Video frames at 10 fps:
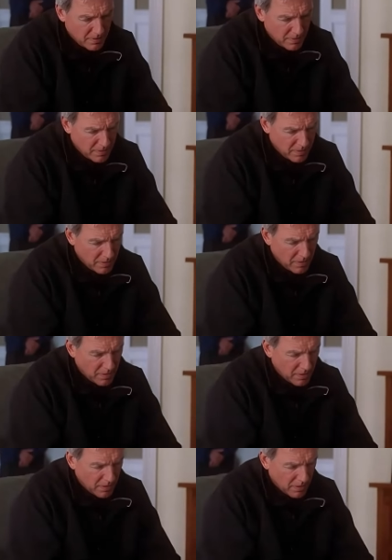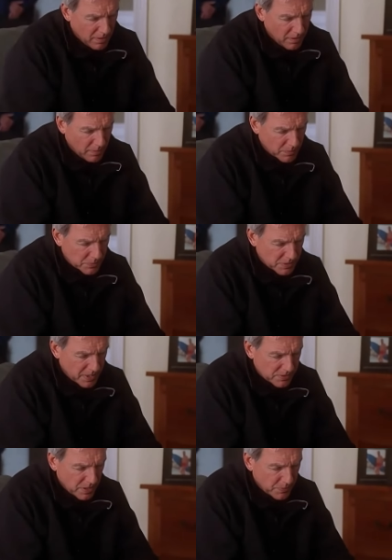本来查尔斯的死对她打击
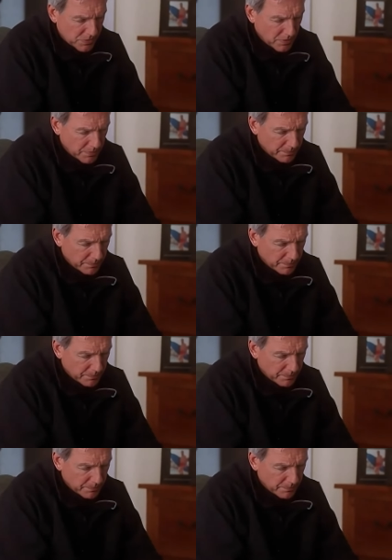就已经很大，